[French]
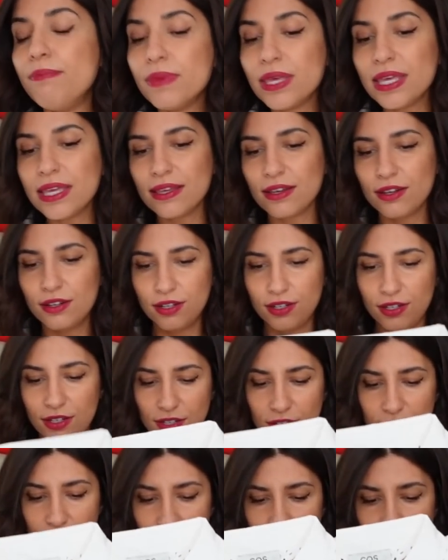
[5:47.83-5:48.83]
Mais
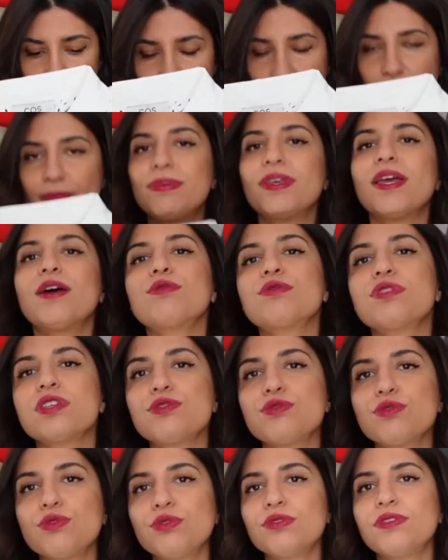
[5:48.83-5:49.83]
euh, j'aime bien aussi
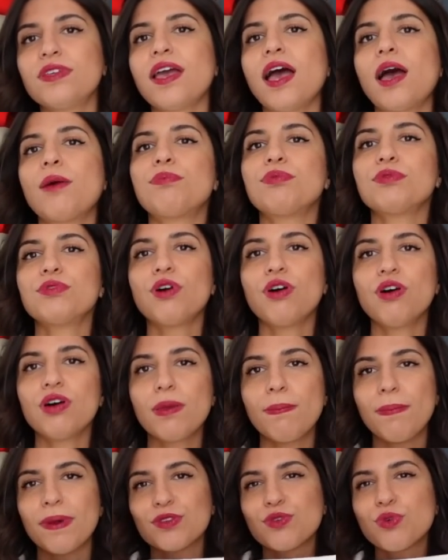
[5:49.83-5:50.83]
ce côté un peu grand
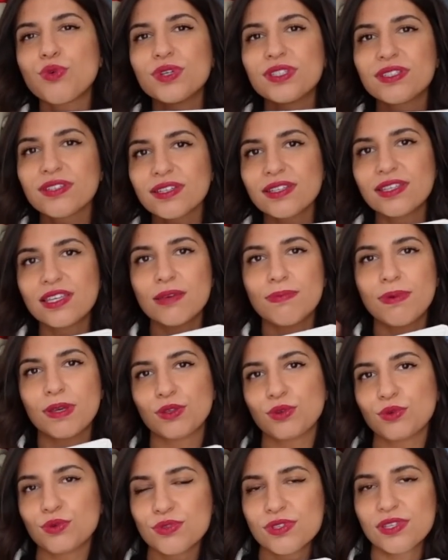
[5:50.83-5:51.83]
et pas trop étriqué, pas
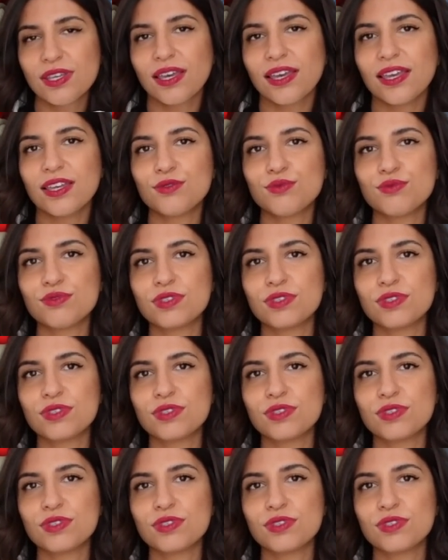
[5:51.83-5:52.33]
trop serré et tout